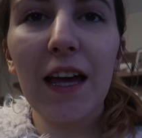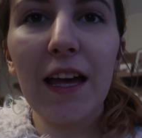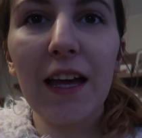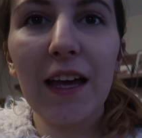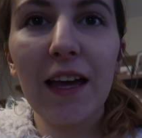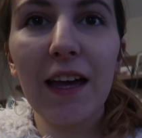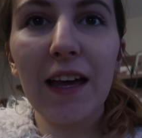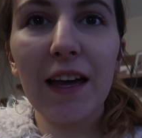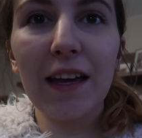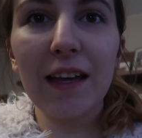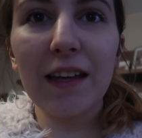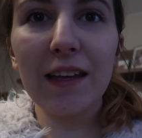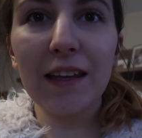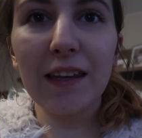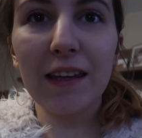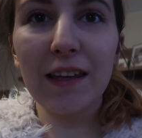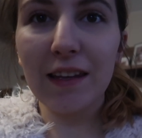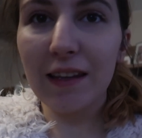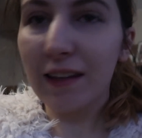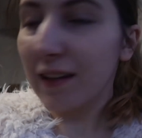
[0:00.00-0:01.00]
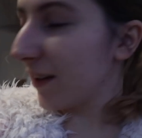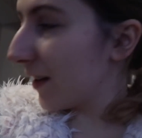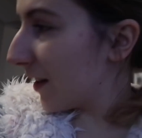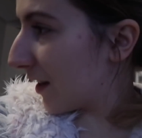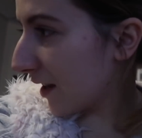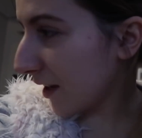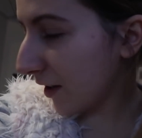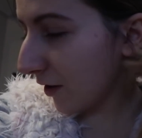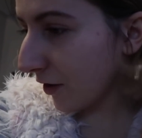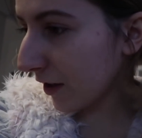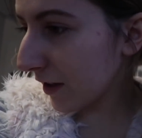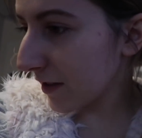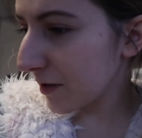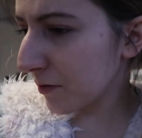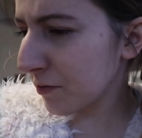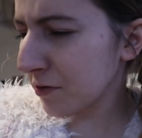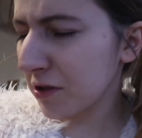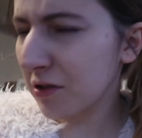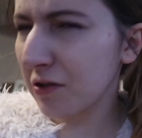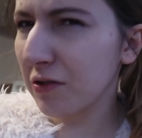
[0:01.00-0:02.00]
E, i, i
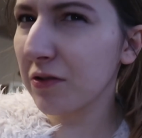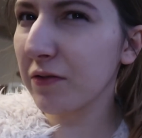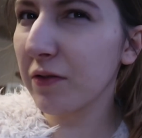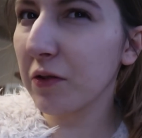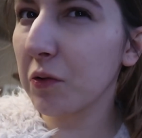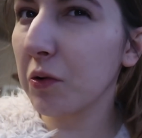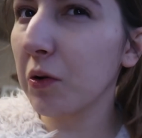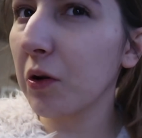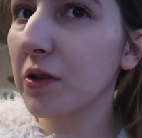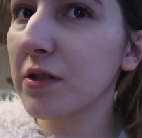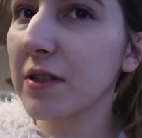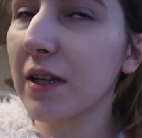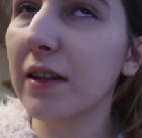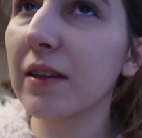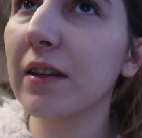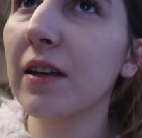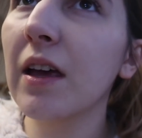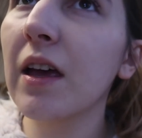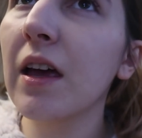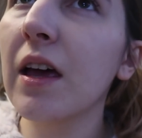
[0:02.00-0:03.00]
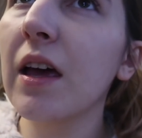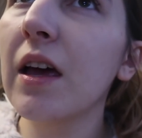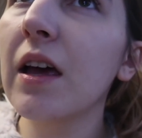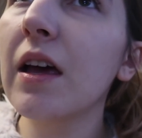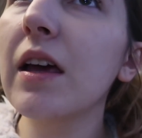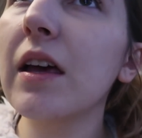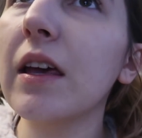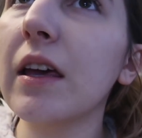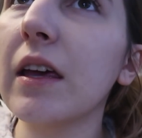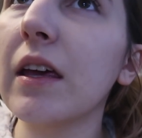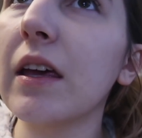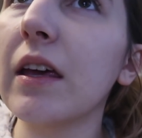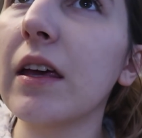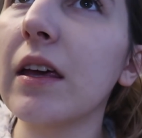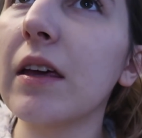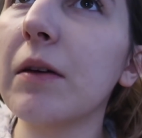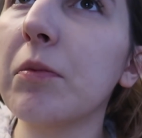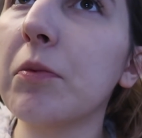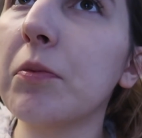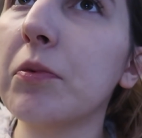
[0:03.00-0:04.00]
okazało się, że to zwykły osad
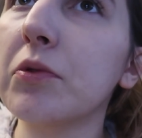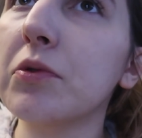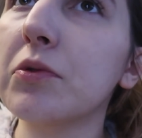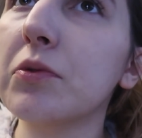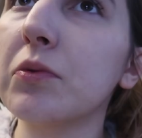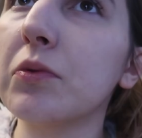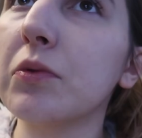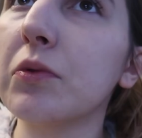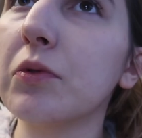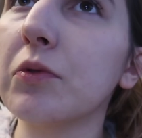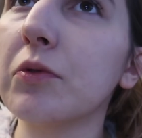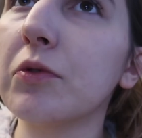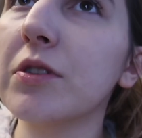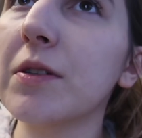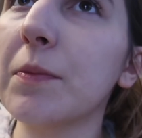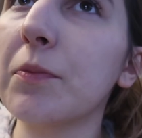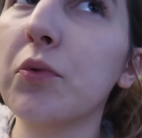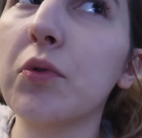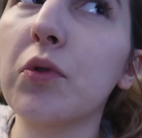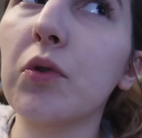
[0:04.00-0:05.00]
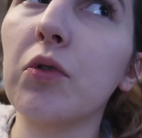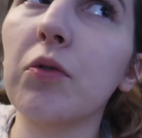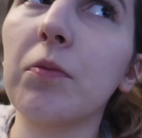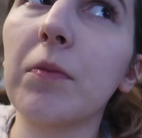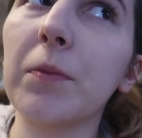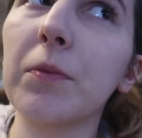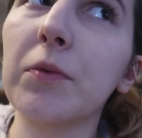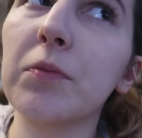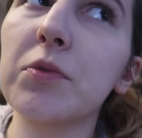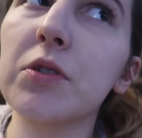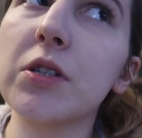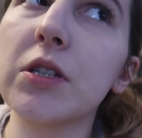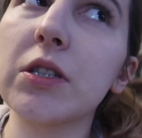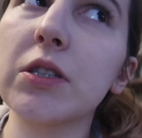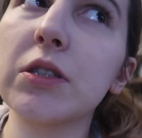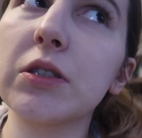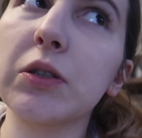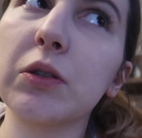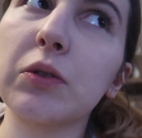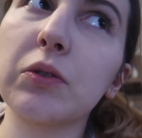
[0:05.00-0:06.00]
i po prostu za pół roku mamy
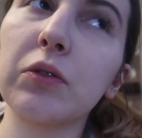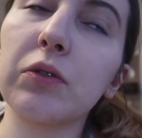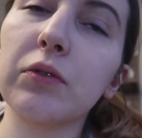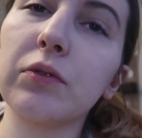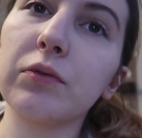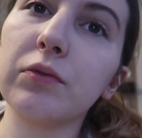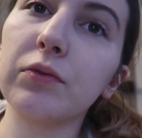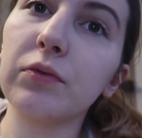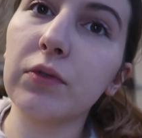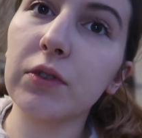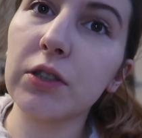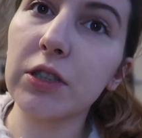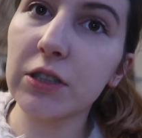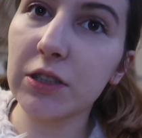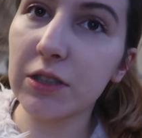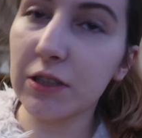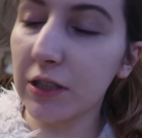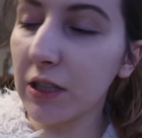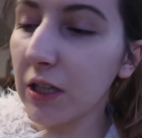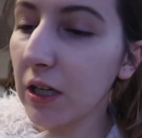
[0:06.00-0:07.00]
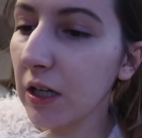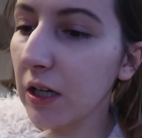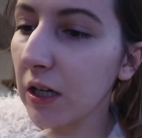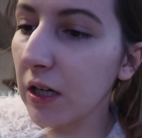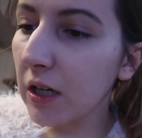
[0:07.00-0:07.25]
przyjść i on to wyczyści.